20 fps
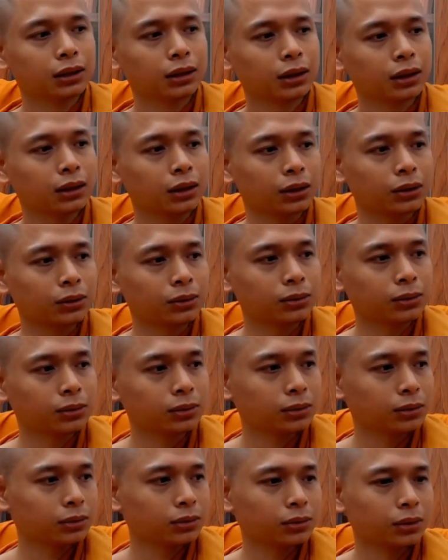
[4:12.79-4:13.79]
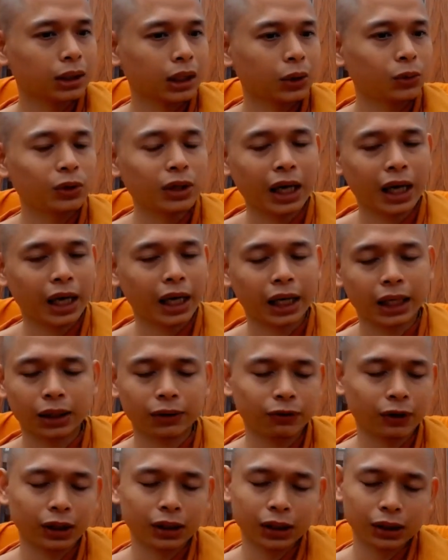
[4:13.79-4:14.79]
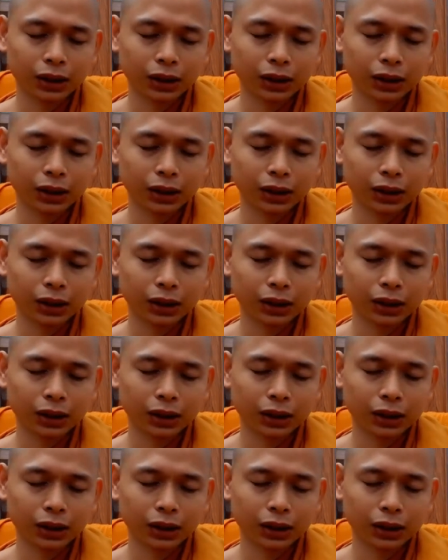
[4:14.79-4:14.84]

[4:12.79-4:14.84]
cái kiểu nó kéo dài không phải cái